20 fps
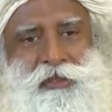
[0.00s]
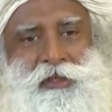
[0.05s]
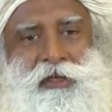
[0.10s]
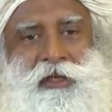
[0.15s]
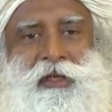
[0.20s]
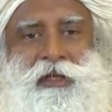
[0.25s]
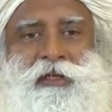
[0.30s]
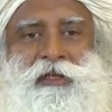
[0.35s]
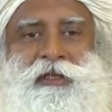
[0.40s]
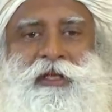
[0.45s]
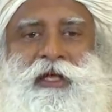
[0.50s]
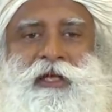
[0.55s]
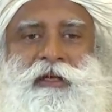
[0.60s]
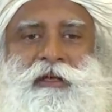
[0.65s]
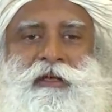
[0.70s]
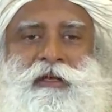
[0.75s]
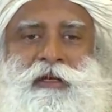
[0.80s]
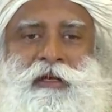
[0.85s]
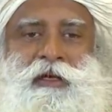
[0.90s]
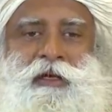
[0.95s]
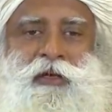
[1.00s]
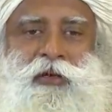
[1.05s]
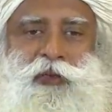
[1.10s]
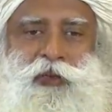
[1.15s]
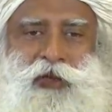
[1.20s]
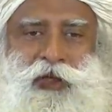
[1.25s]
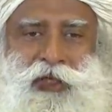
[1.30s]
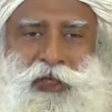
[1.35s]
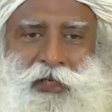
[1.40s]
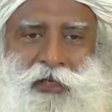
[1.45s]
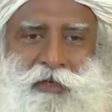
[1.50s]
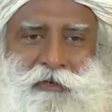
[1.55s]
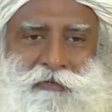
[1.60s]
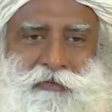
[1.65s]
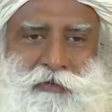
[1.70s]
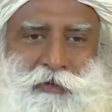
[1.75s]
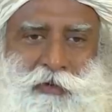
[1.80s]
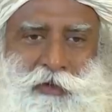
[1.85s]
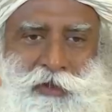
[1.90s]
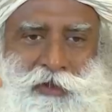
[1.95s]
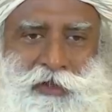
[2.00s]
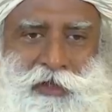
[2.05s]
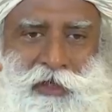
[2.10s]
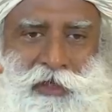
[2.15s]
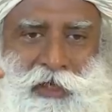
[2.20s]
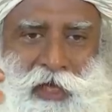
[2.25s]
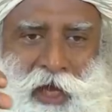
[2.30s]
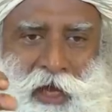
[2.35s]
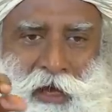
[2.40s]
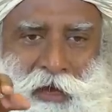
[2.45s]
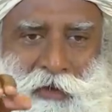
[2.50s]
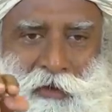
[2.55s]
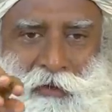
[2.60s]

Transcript: Entonces, la enfocamos